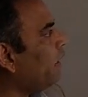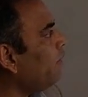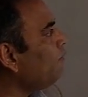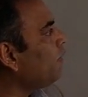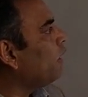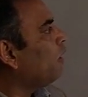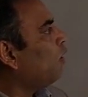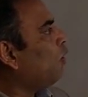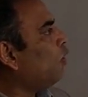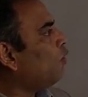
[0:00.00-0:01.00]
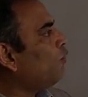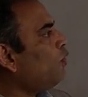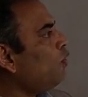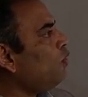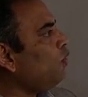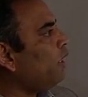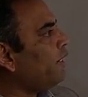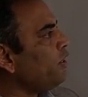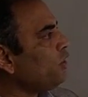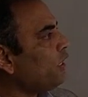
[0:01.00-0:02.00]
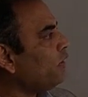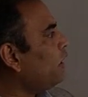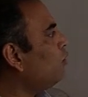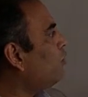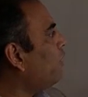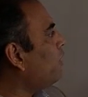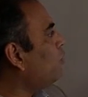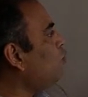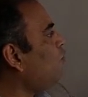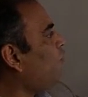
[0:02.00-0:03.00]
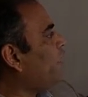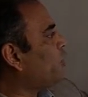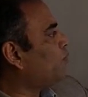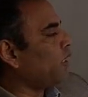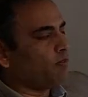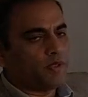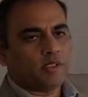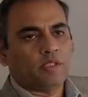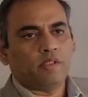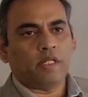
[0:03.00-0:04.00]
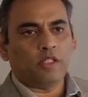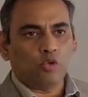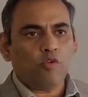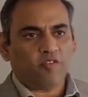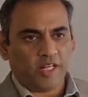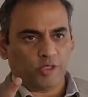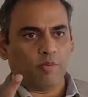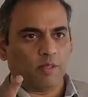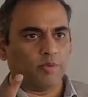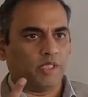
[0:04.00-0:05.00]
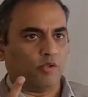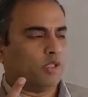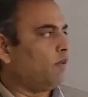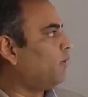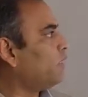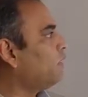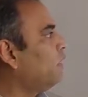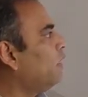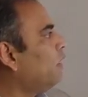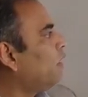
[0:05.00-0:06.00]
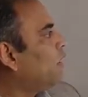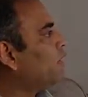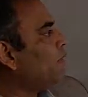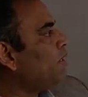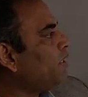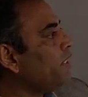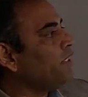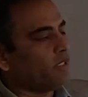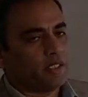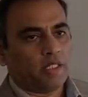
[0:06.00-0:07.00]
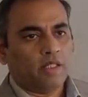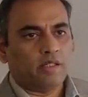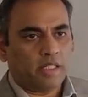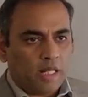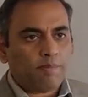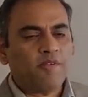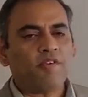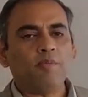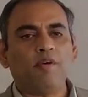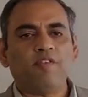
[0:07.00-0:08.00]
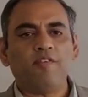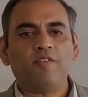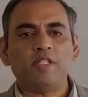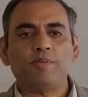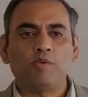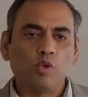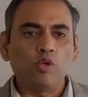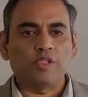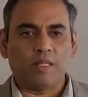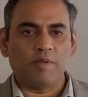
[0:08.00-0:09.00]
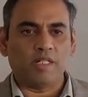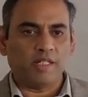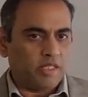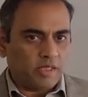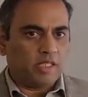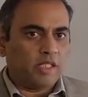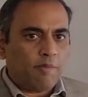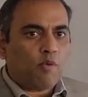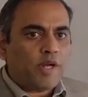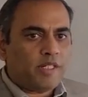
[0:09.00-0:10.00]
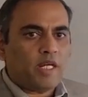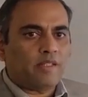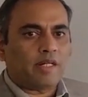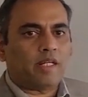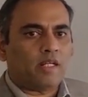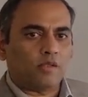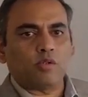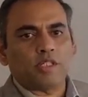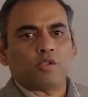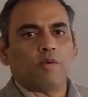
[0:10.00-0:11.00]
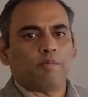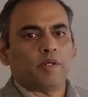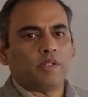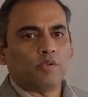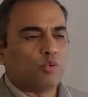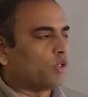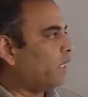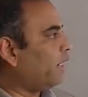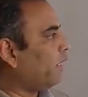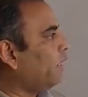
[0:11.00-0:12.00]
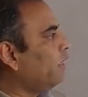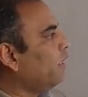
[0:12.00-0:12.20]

है और वो अरेंज करता है टू ट्रिगर टू फ्लैश बल्ब्स यानी दो फ्लैश बल्ब्स हैं उसके पास सेमल्टेनियसली यानी अपने फ्रेम ऑफ रेफरेंस में वो दोनों सेमल्टेनियस हैं ये पॉइंट याद रखिएगा क्योंकि इसको हम फिर यूज़ करेंगे